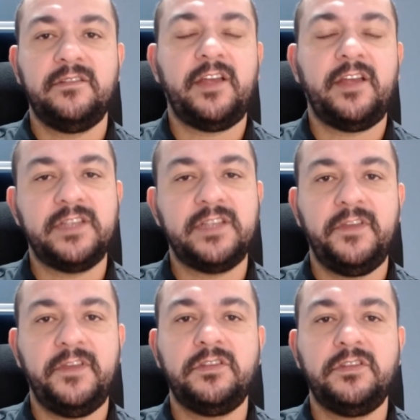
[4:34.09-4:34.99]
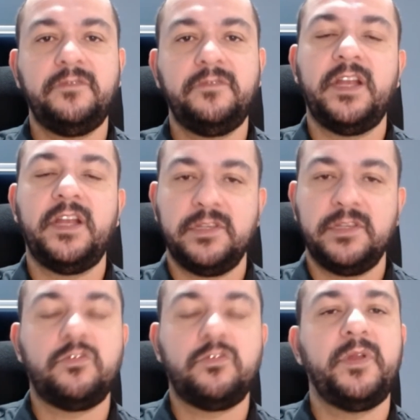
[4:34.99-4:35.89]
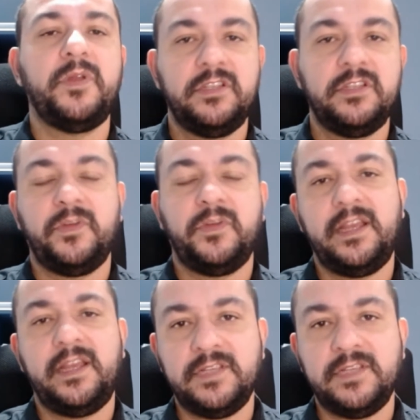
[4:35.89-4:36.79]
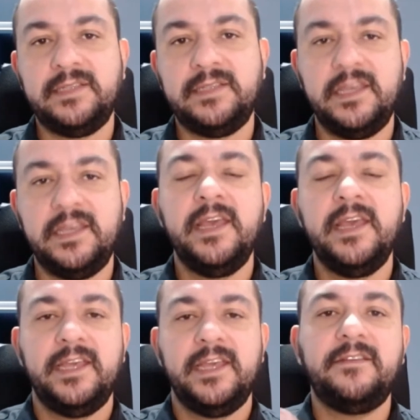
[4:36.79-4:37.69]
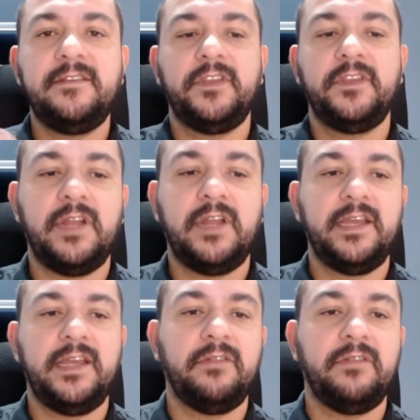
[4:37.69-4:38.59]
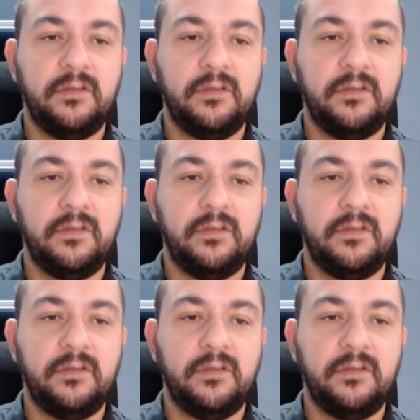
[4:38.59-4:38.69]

não vai causar efeito de sulfirã, mas os comprimidos podem causar sim esse efeito colateral.